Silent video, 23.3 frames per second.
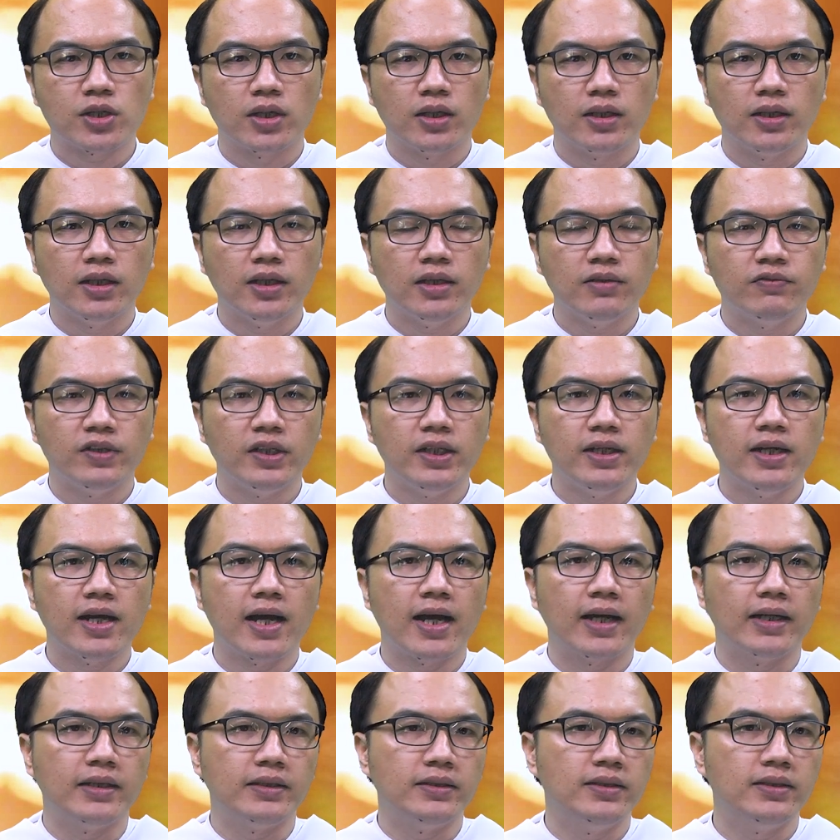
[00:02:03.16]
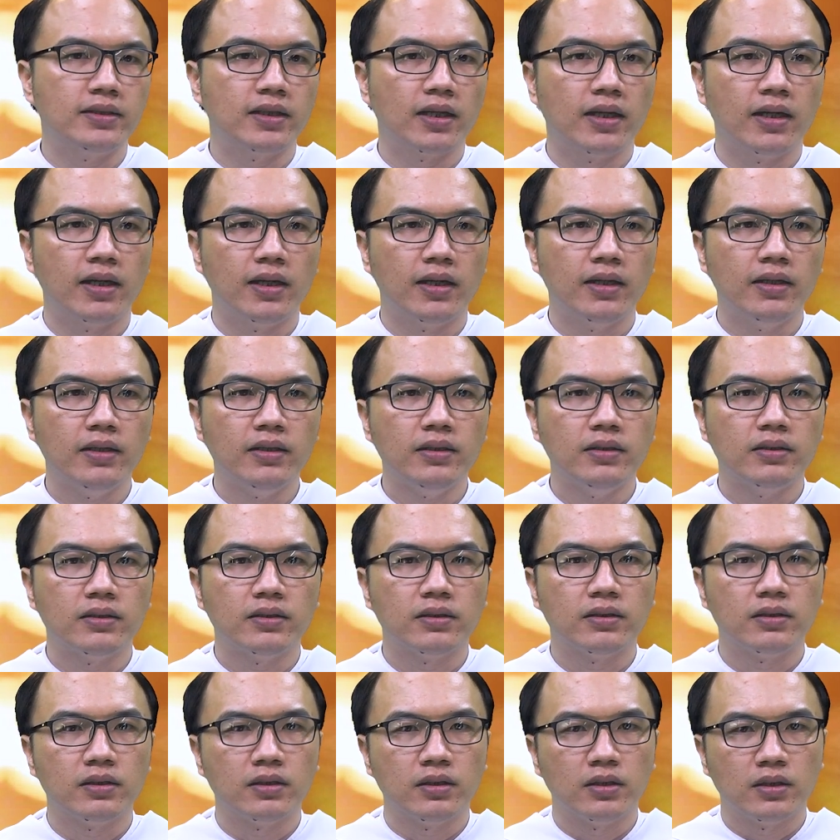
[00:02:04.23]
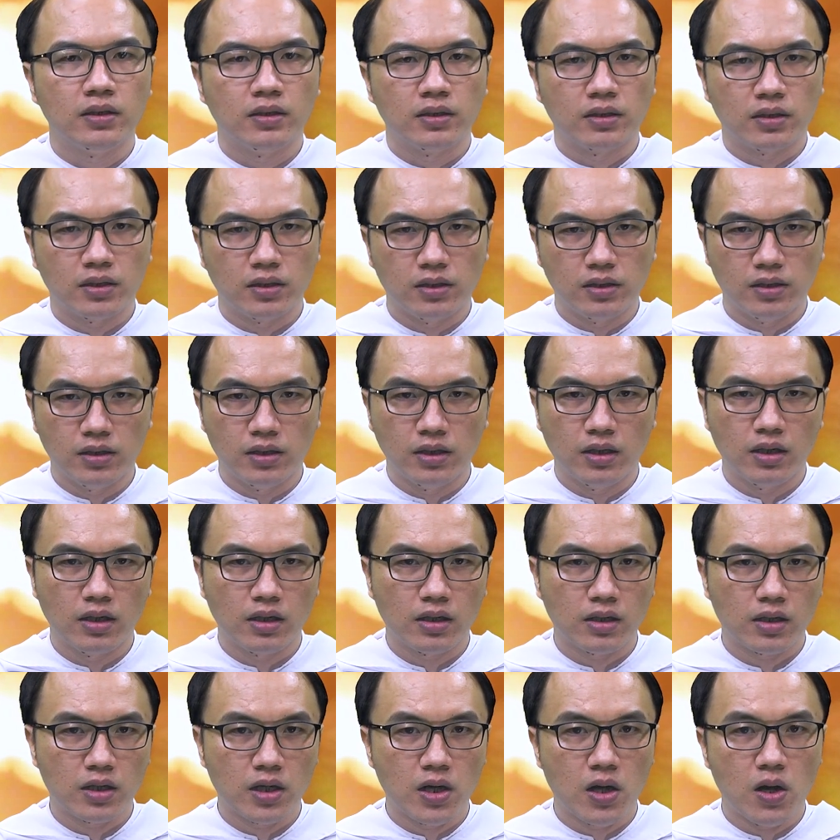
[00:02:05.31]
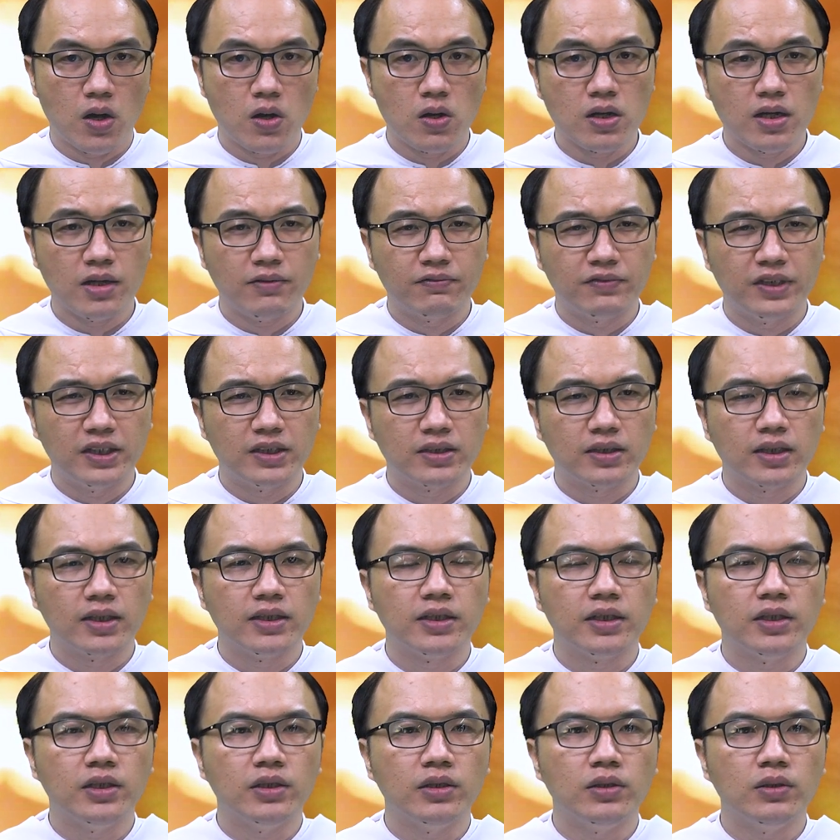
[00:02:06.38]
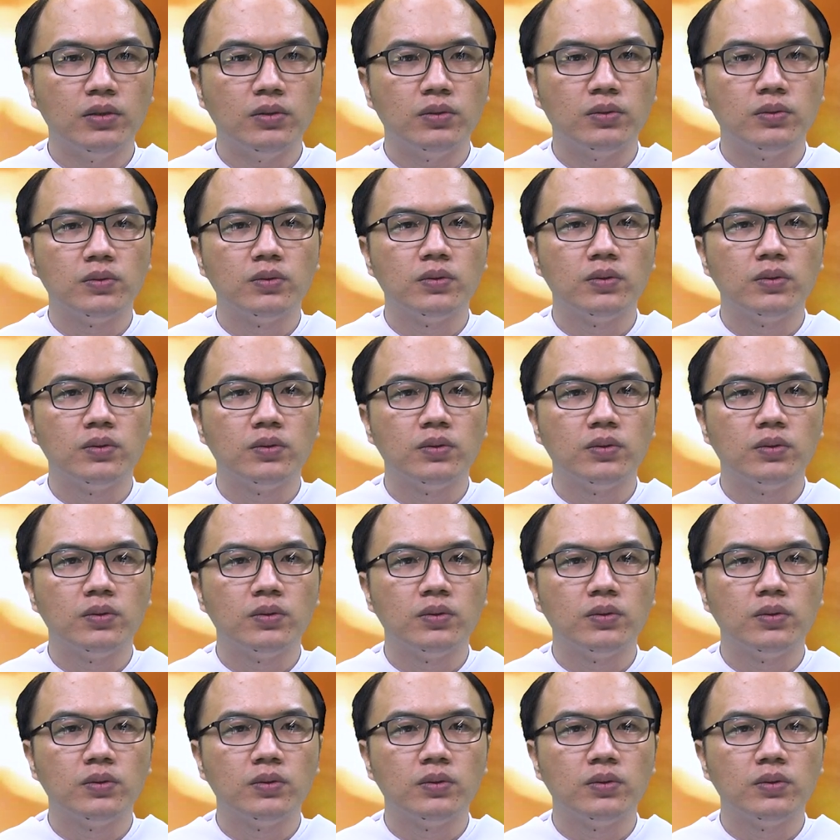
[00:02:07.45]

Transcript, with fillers: trở nên vĩ đại như thế? Thưa, đó là vì tình yêu.